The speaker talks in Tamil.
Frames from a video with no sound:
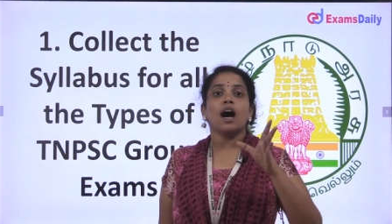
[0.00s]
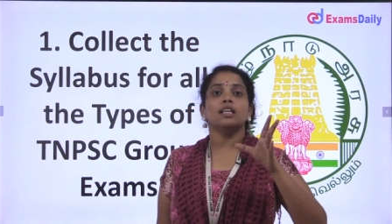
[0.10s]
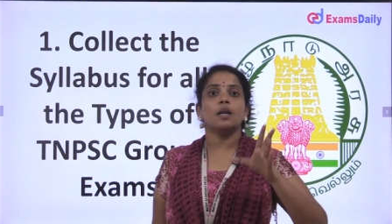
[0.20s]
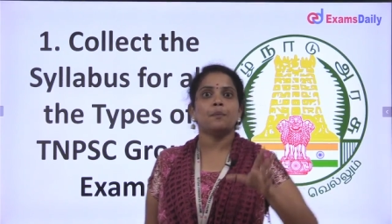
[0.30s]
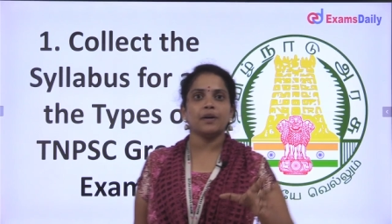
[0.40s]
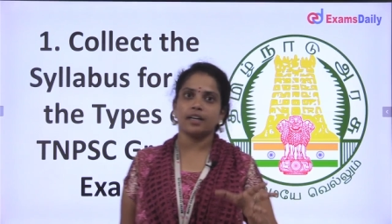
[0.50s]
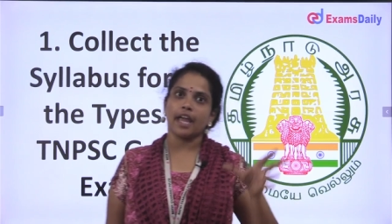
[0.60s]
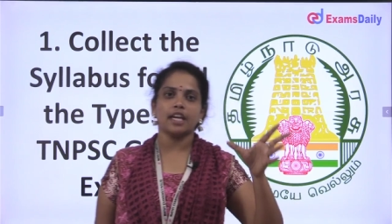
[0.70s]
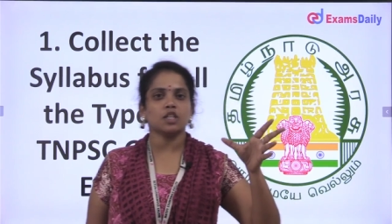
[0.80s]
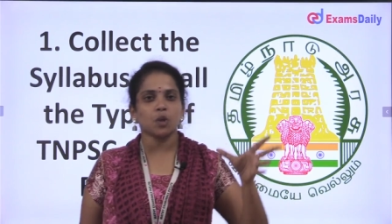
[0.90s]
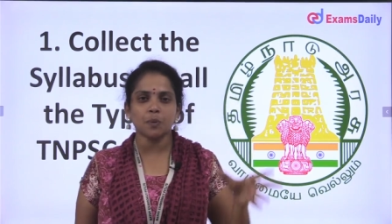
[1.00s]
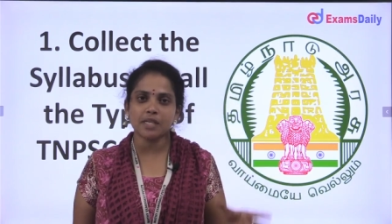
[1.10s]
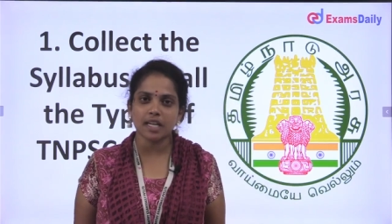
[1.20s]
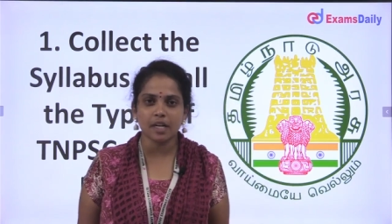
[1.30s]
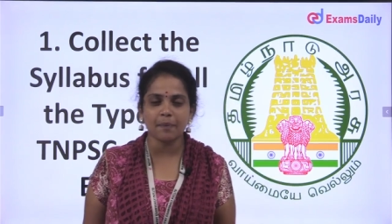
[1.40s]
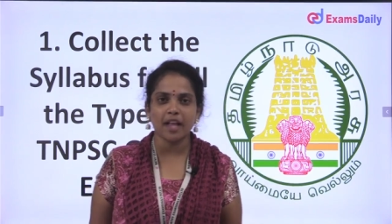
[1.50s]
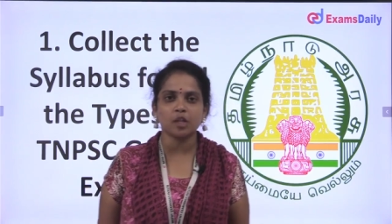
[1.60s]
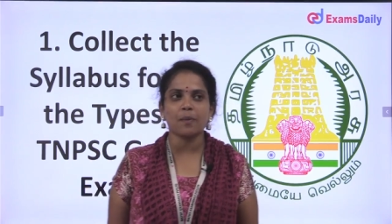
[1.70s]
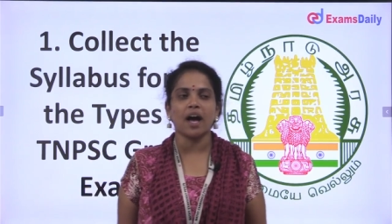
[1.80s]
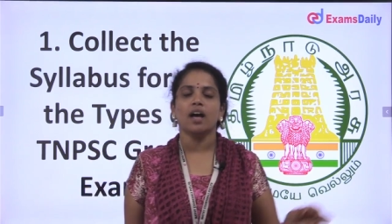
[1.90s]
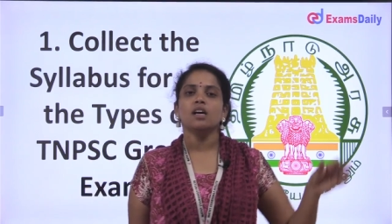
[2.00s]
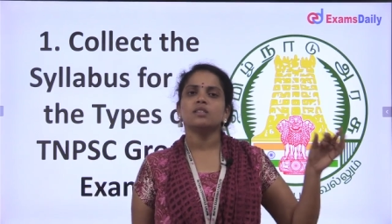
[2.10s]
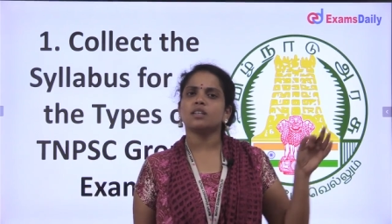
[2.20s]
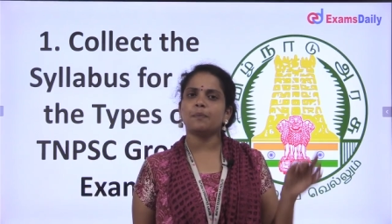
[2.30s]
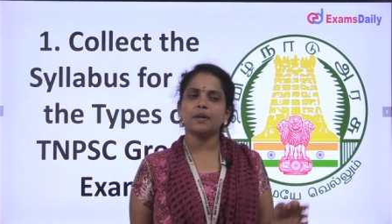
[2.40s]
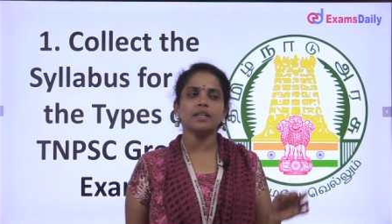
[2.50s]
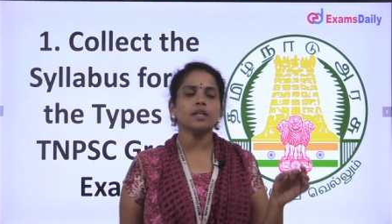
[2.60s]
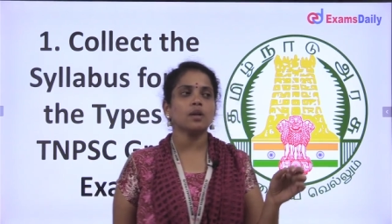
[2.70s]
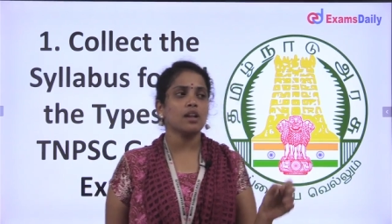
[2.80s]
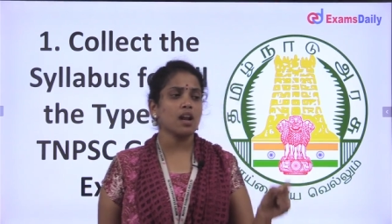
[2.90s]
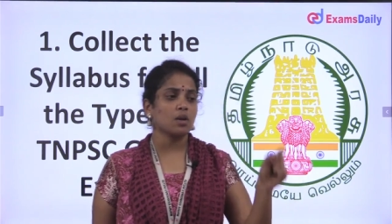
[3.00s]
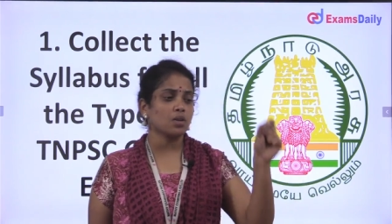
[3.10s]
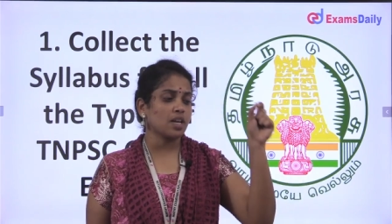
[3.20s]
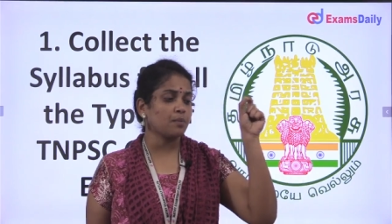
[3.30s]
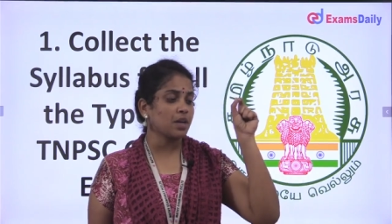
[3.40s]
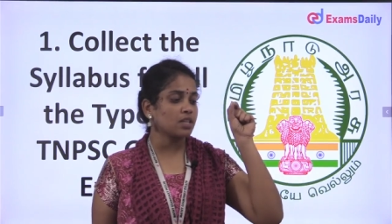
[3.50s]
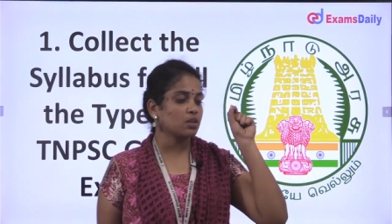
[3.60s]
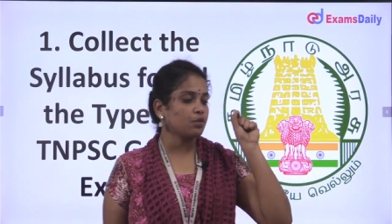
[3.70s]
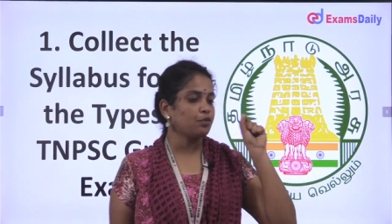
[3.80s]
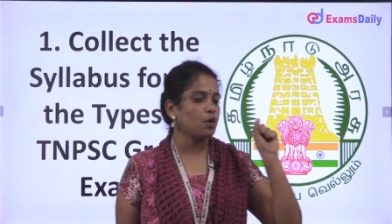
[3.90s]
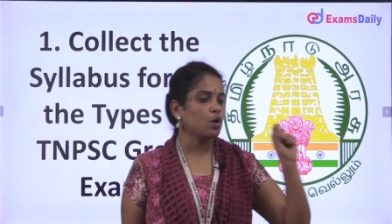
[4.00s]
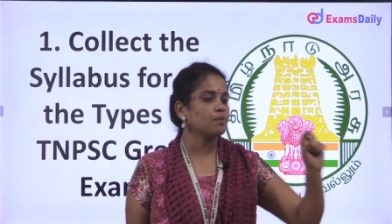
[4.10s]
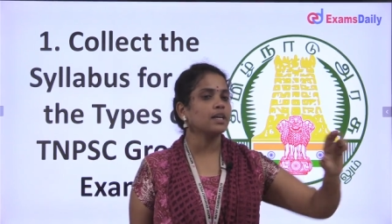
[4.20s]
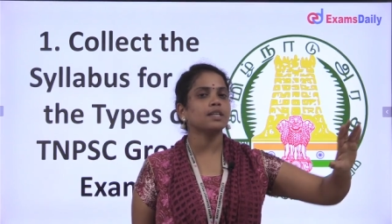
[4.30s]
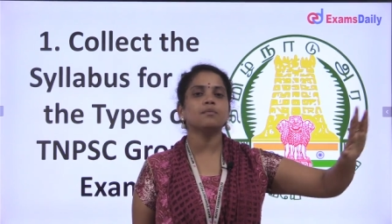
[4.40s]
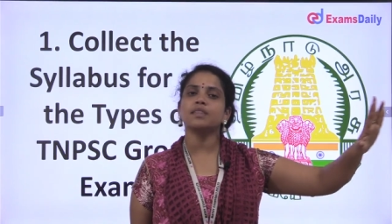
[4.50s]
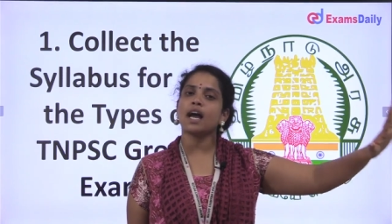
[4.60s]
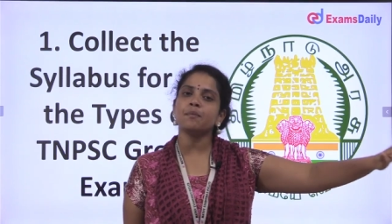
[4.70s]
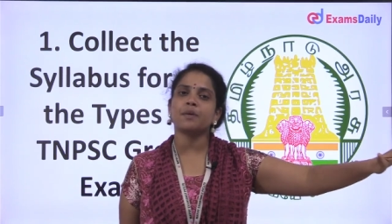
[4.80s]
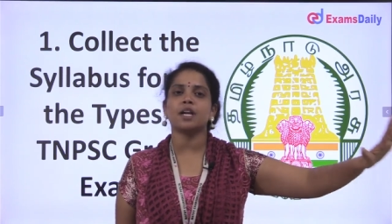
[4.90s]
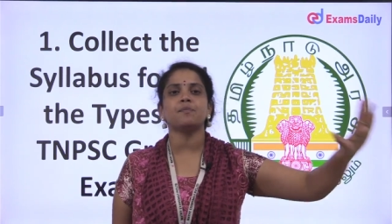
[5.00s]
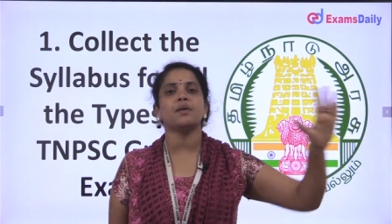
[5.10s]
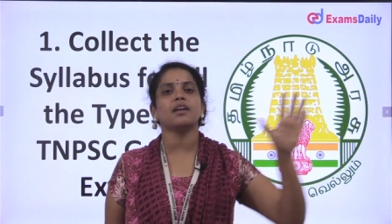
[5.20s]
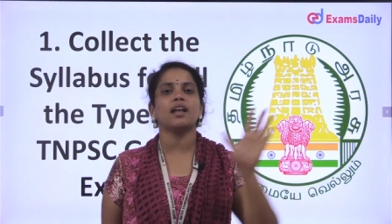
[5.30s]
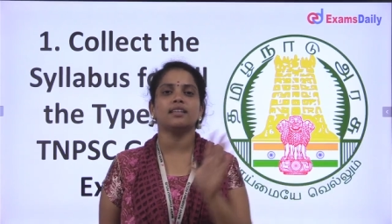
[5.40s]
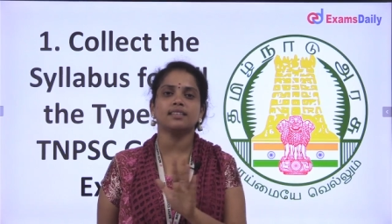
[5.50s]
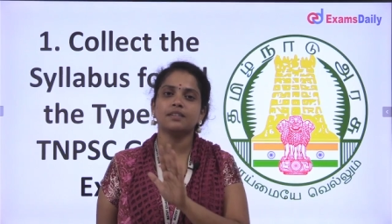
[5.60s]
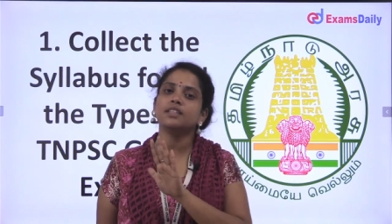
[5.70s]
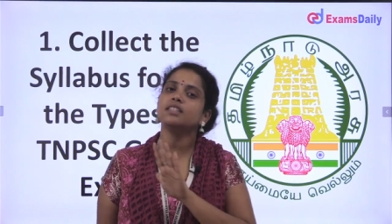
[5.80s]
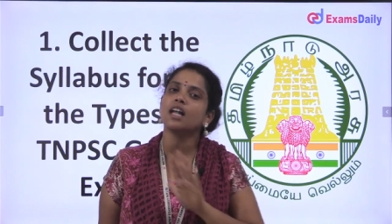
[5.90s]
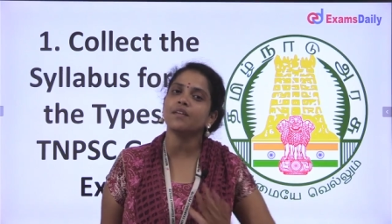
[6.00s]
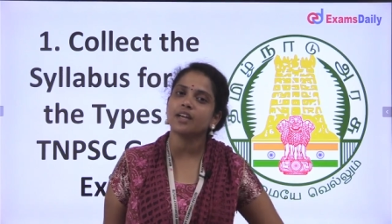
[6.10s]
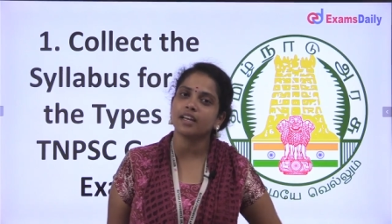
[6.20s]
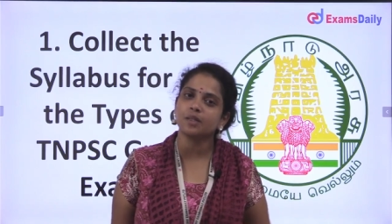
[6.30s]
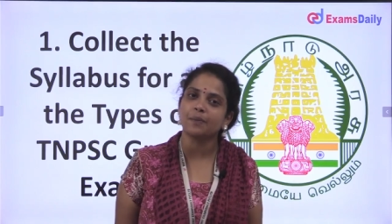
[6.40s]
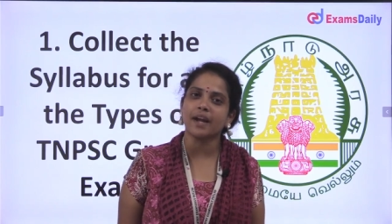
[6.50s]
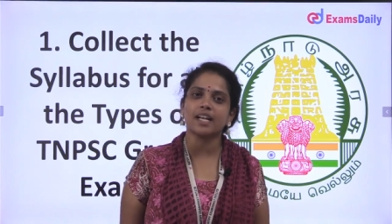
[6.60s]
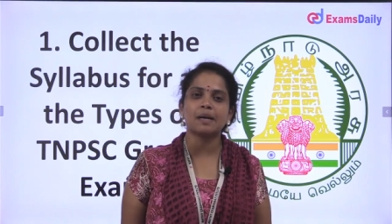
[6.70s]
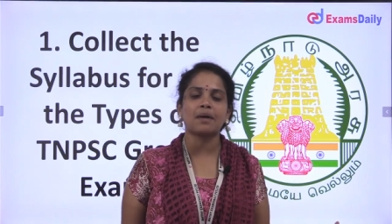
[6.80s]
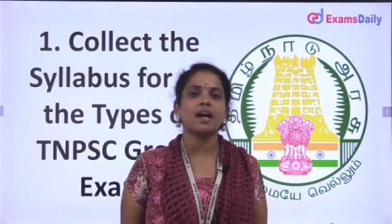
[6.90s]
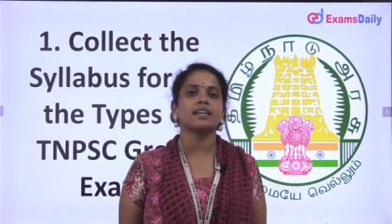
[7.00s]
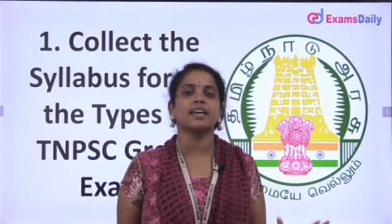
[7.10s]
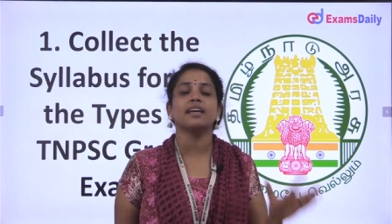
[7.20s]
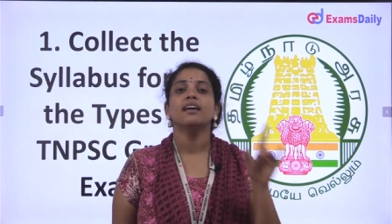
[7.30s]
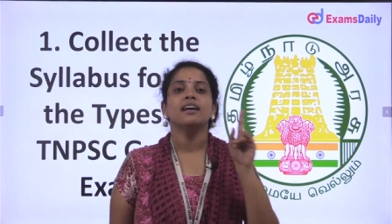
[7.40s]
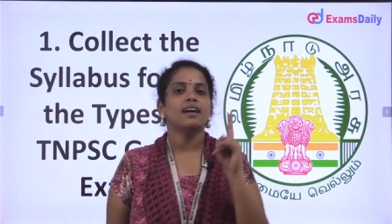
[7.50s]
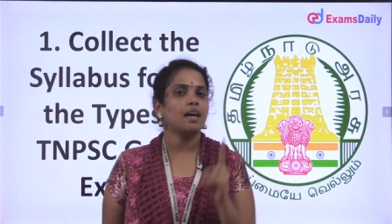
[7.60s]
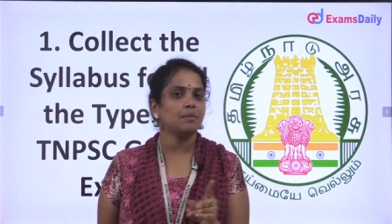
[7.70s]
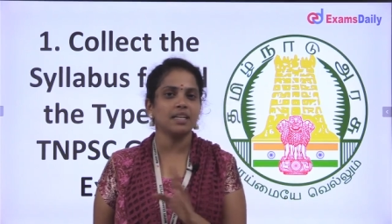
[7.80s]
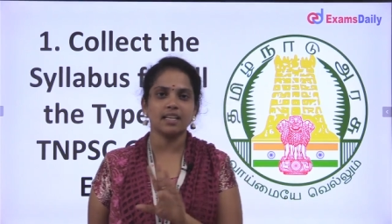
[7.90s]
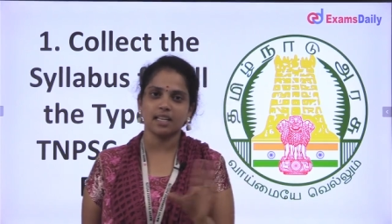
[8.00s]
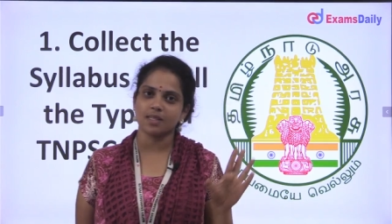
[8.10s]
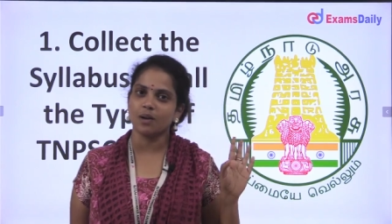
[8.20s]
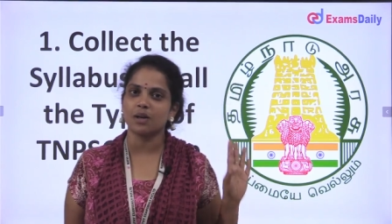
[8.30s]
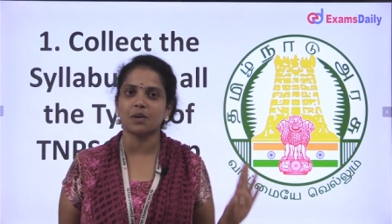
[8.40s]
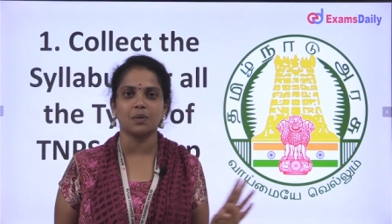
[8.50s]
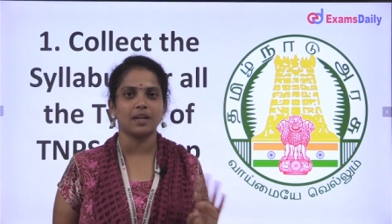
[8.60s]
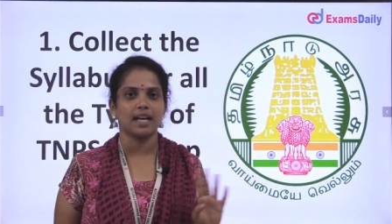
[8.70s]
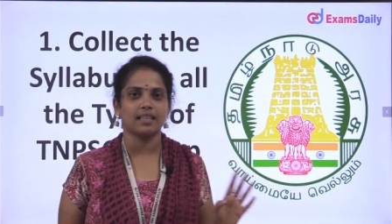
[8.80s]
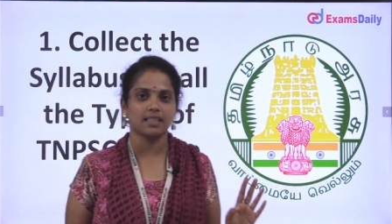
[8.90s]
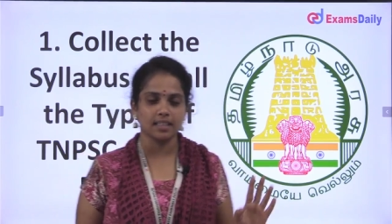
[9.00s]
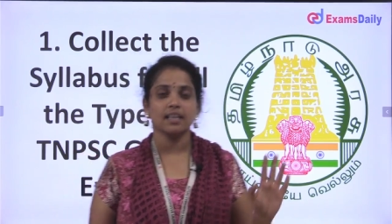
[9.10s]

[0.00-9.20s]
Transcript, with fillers: அதில் இப்போ எயிட் குரூப்ஸ் இருக்குன்னு பார்த்தோமா ஸோ இதில் பர்டிகுலராக நான் டிஎன்பிஎஸ்சி குரூப் ஃபோர் மட்டும்தான் படிப்பேன் அதை தவிர்த்து நான் வேறு எதுவும் படிக்க மாட்டேன் அப்படின்னு நீங்கள் சொல்லக்கூடாது